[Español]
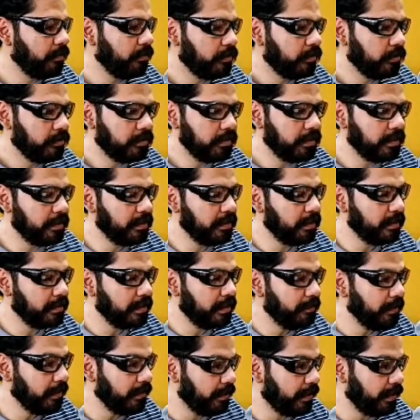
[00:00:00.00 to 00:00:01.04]
No sé si esa
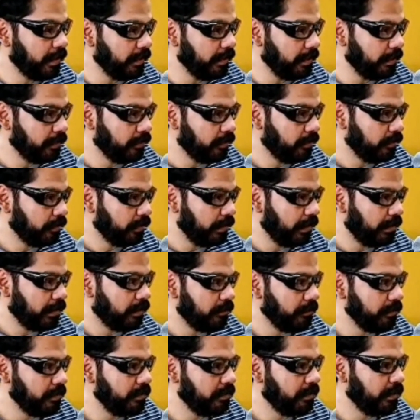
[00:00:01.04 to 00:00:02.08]
vendrá dentro de la
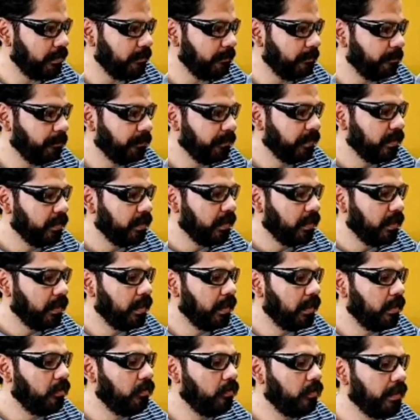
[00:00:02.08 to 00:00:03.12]
revista. Y
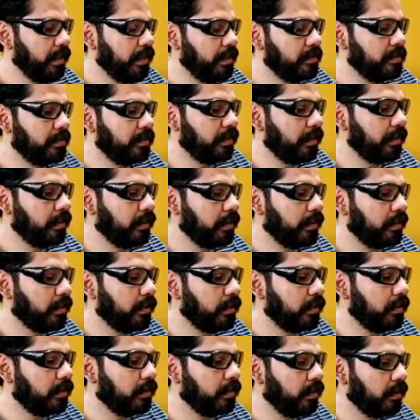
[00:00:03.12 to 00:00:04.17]
luego ya
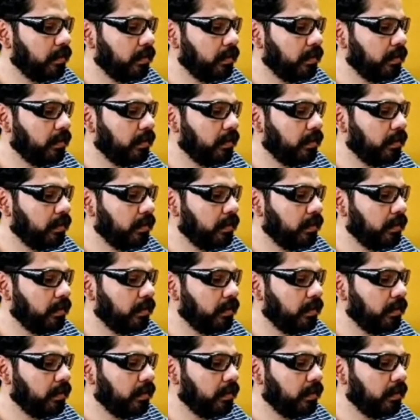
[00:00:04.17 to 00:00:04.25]
sigue.